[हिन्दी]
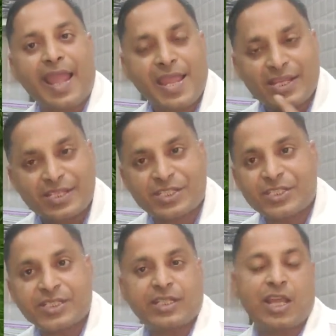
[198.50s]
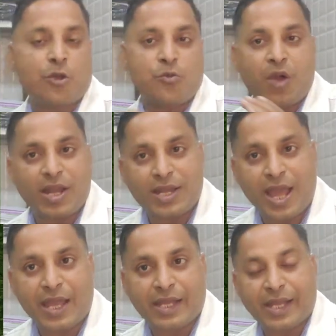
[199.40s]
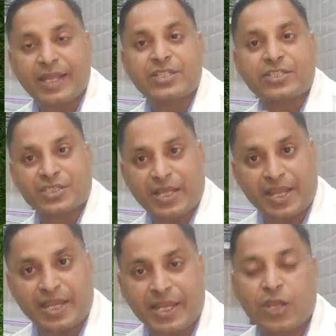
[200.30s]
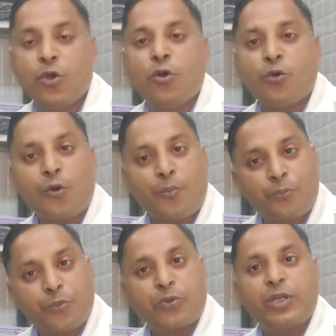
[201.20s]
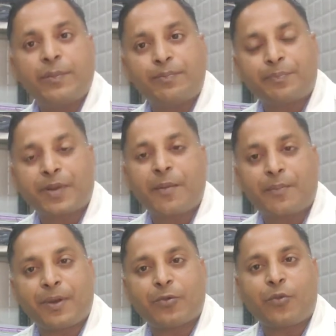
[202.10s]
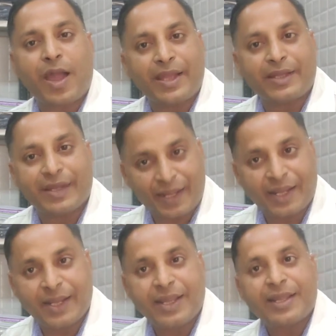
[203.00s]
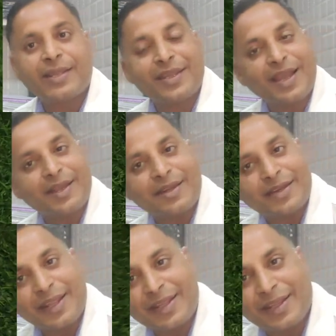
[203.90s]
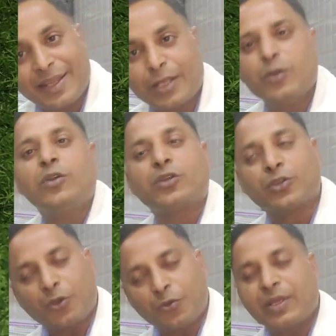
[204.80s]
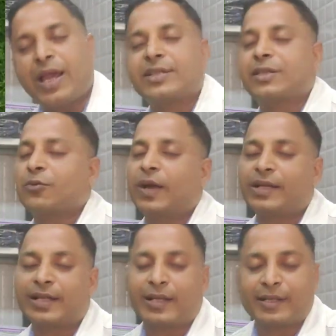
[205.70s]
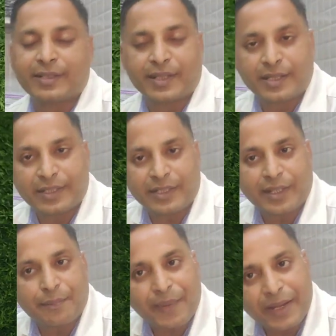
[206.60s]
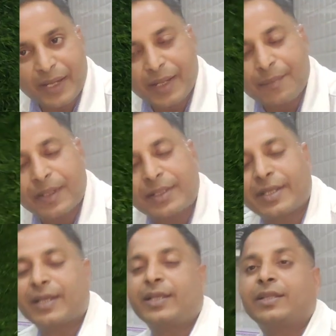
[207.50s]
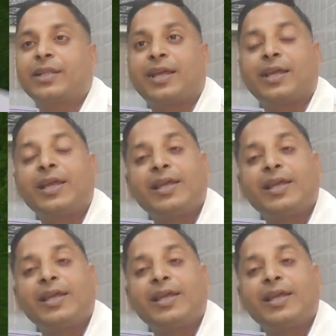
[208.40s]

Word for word: हैं स्टिचिंग है वालाक है चैन है वो पूरी प्रॉपर वाइट है या नहीं है क्योंकि अक्सर वाइट कलर देखा जाता है पहनने के बाद देखा जाता है